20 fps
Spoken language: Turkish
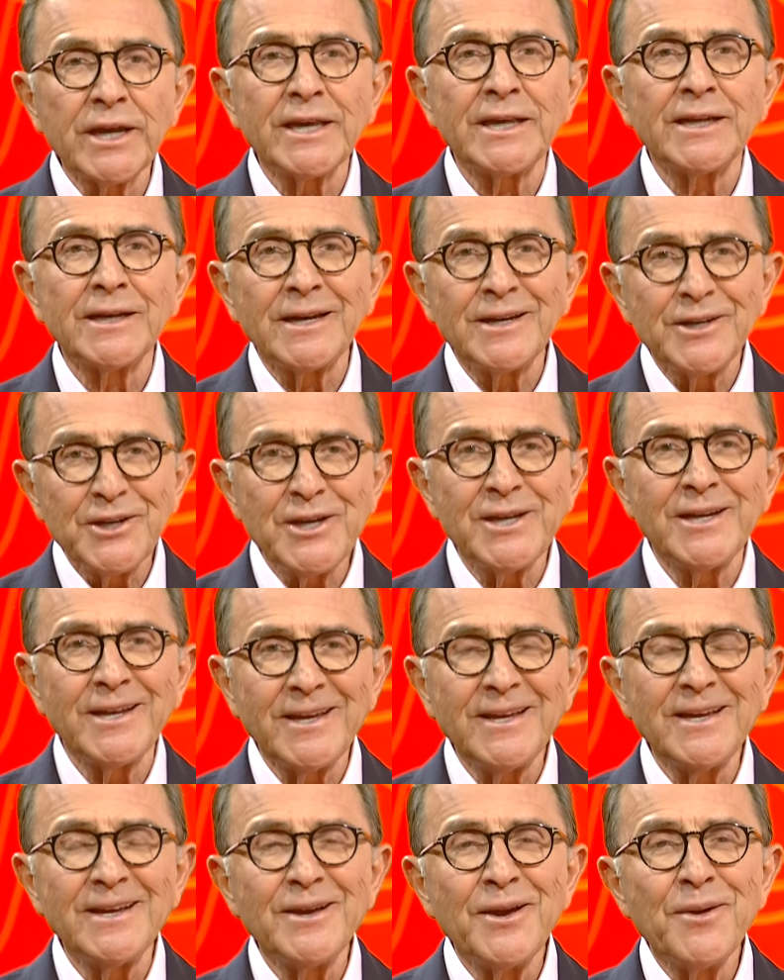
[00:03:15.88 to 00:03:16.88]
gelen
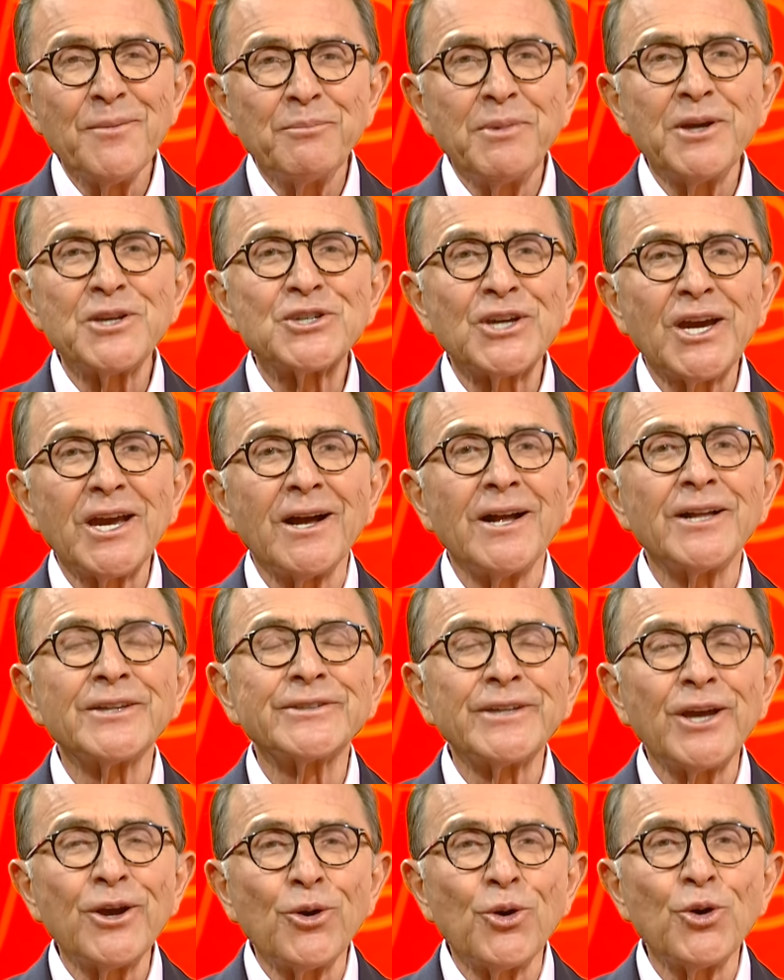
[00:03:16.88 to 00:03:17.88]
iğneyi 5 ay,
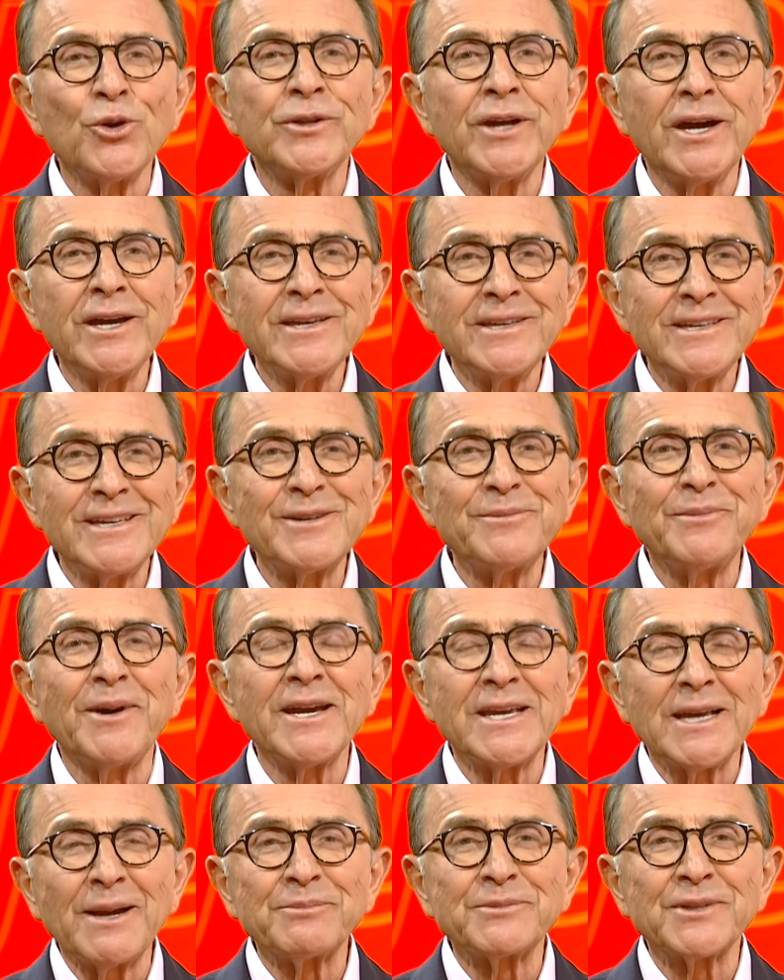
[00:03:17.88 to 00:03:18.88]
6 ay, 10 ay, 20
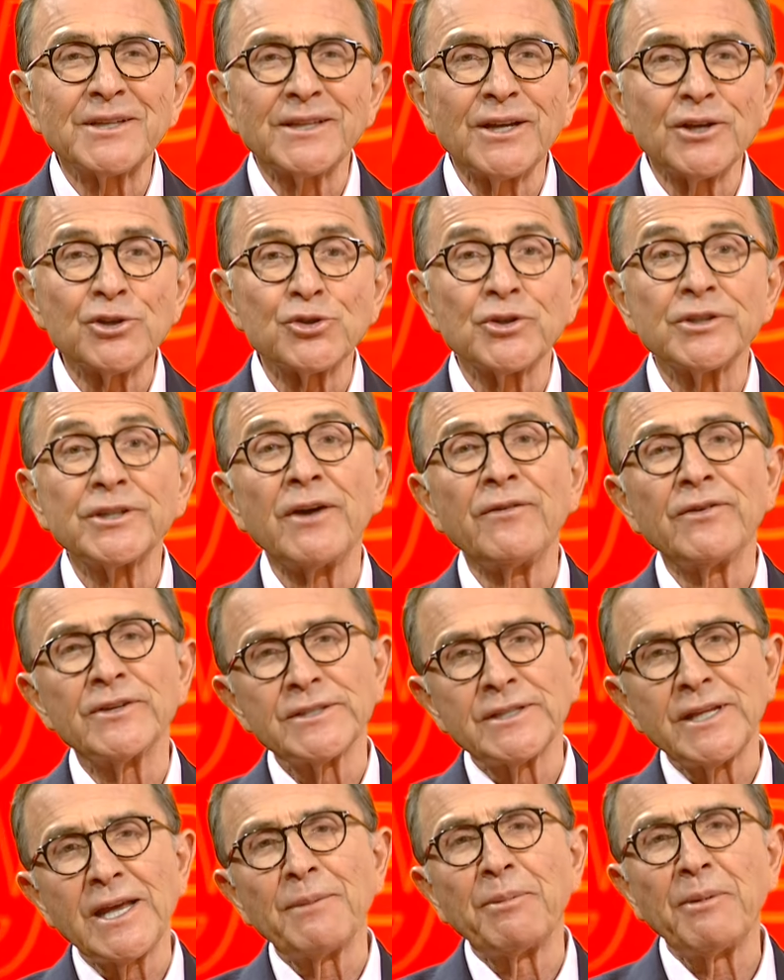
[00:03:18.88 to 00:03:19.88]
ay yaptıktan sonra daha
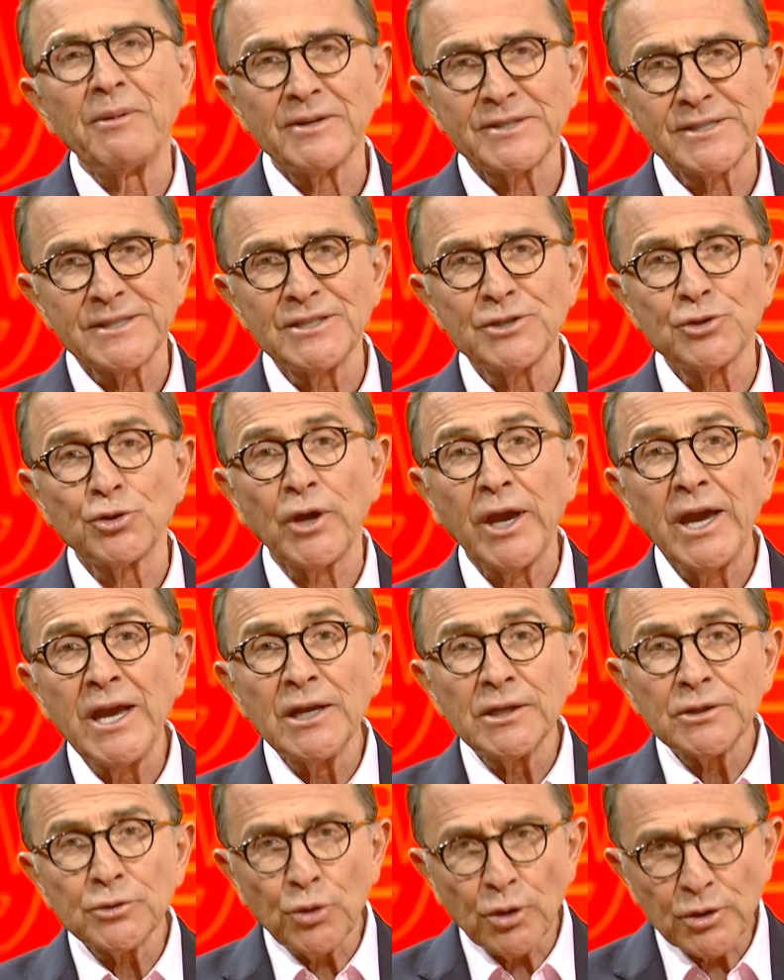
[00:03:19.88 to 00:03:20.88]
fazla da yapamazsınız. Çünkü
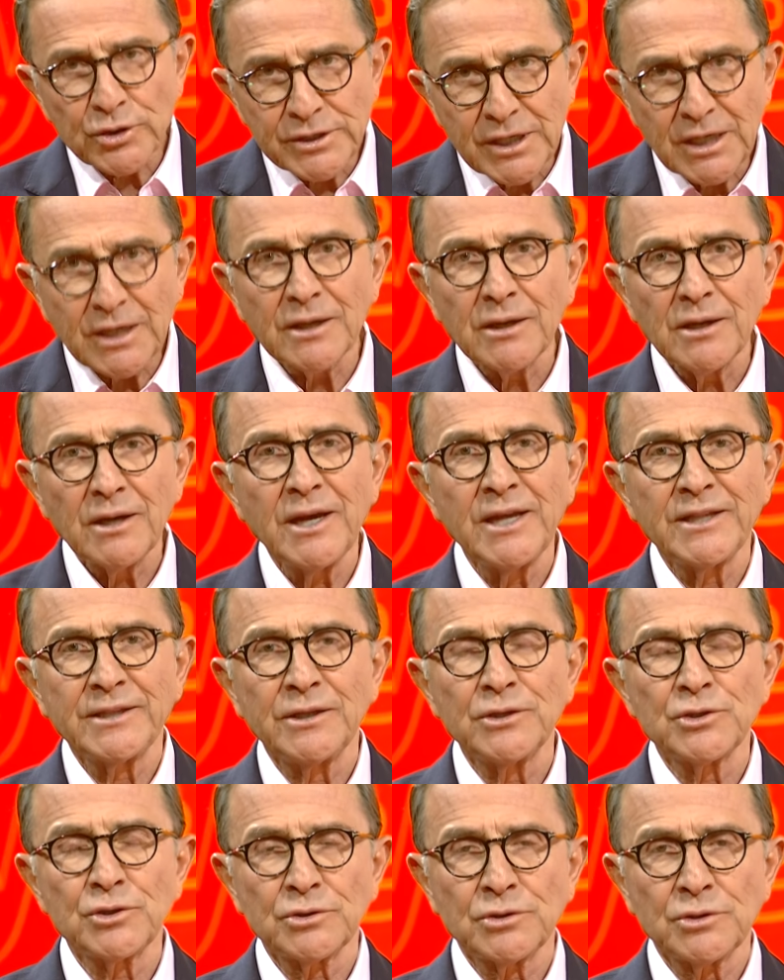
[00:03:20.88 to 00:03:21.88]
toksik
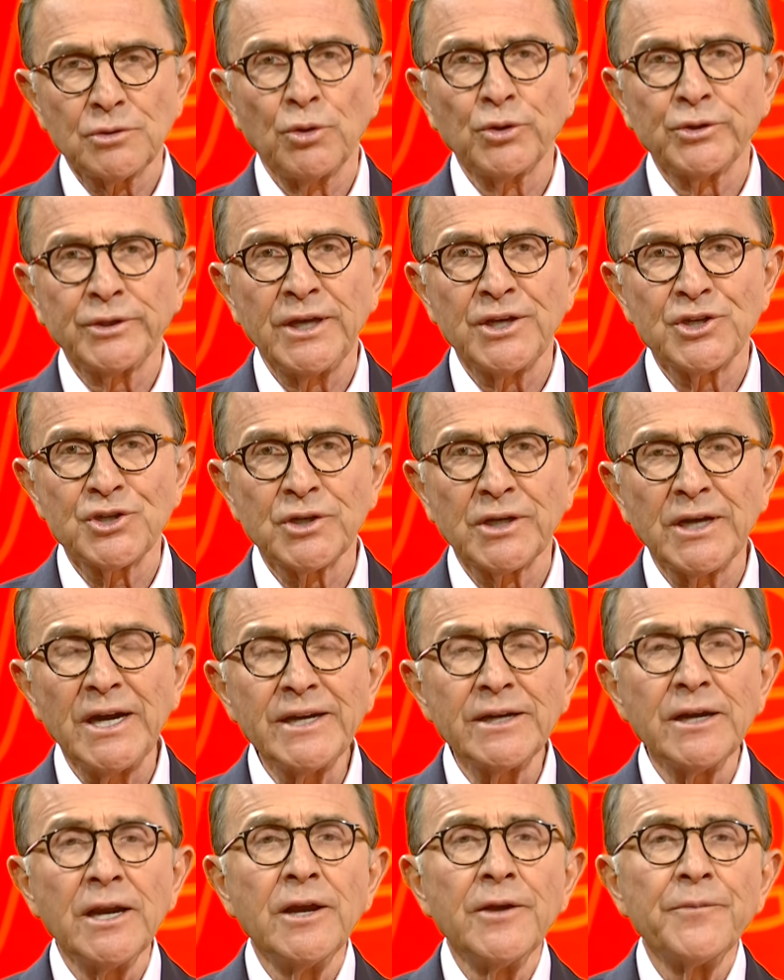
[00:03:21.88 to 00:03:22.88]
etkisi ortaya çıkar.